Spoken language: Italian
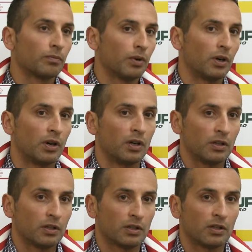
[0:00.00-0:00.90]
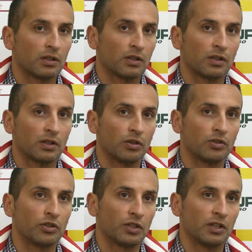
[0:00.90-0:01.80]
un po' eh,
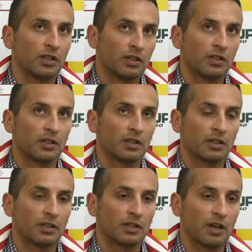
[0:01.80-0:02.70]
oggi eh,